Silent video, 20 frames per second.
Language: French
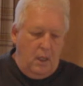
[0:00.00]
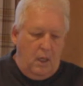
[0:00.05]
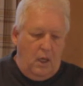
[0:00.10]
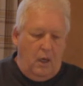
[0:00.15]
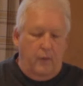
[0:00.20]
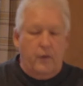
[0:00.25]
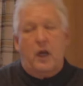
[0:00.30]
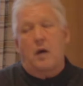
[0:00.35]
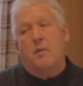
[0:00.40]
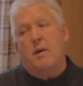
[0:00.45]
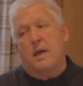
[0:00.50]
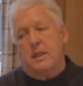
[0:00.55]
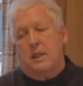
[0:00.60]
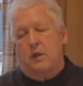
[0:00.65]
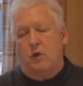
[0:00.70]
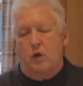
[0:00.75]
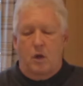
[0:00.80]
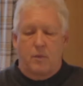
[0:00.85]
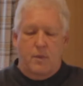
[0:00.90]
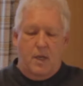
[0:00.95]
On va commencer
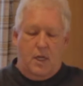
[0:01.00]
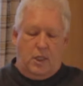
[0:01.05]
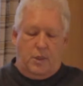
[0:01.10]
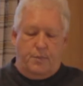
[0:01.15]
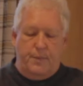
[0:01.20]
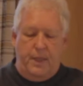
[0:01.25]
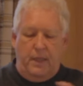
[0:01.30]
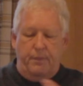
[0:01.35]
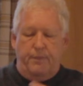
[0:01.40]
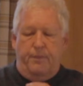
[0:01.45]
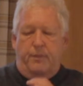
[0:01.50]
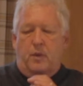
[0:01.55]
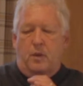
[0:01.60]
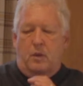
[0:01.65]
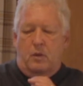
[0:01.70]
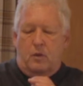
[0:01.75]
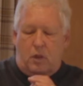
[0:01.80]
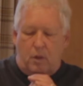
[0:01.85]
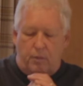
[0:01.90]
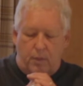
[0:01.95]
au commencement.
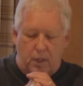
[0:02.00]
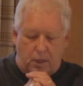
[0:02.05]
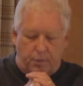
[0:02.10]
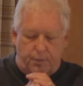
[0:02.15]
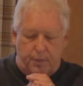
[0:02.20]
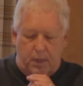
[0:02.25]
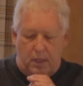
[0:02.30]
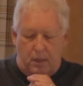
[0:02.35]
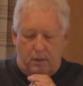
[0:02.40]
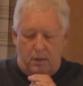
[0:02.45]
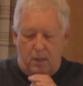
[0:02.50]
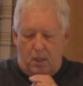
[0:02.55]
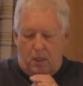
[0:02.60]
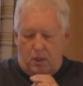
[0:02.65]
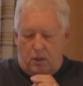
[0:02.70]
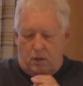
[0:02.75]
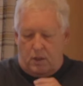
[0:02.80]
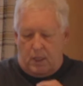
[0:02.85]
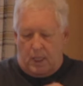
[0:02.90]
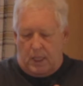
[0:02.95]
Au commencement,
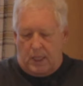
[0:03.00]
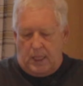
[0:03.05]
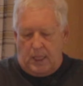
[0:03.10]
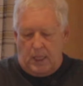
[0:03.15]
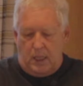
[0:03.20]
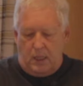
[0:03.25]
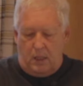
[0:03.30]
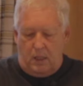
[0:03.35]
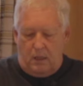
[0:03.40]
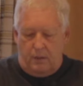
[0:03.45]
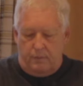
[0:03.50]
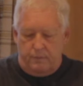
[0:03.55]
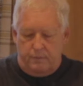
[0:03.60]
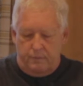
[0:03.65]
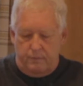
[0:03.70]
des années